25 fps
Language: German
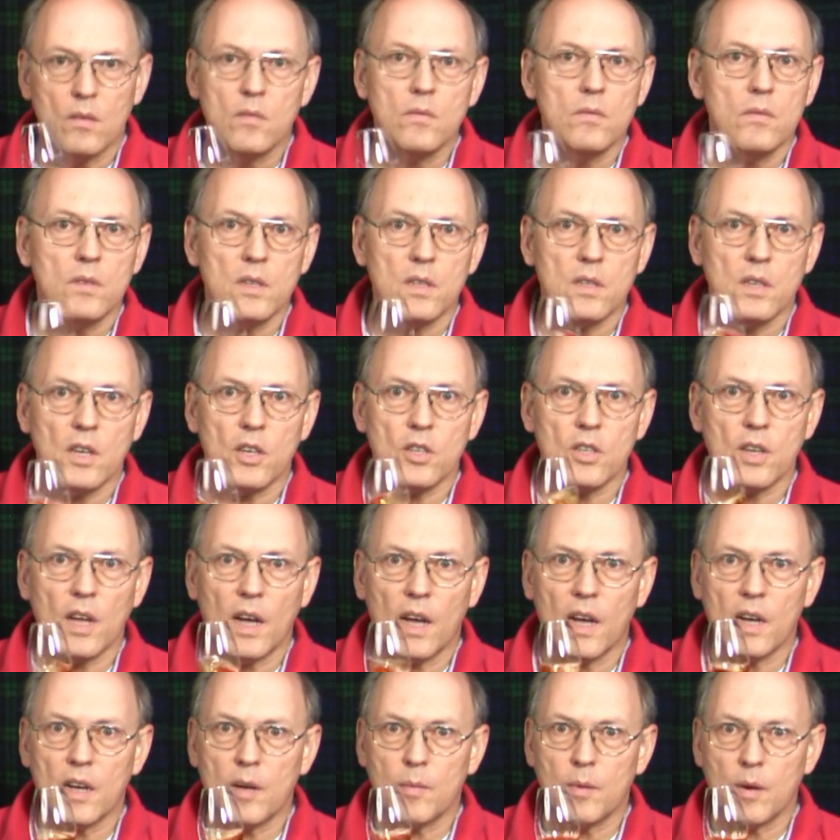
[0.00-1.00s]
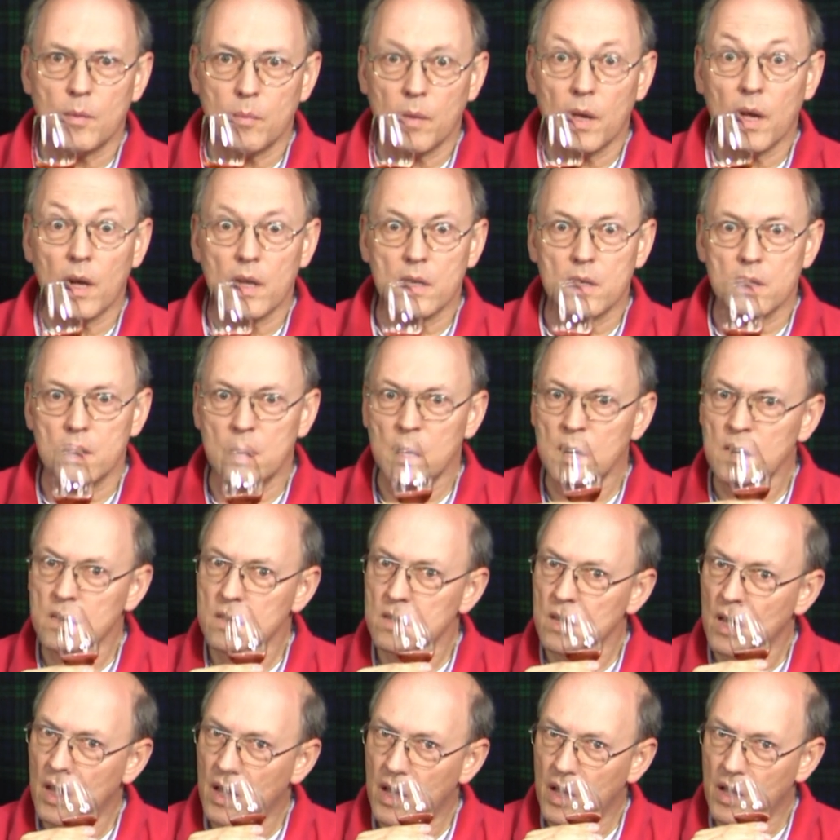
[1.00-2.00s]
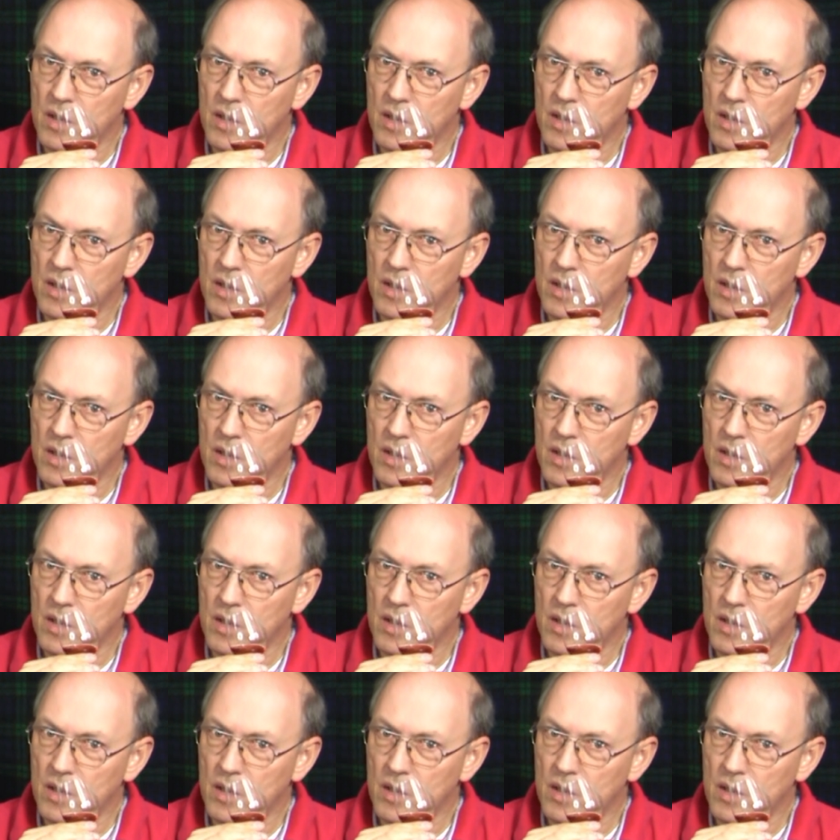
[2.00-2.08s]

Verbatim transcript: Nicht sehr stark, aber mehr als nichts.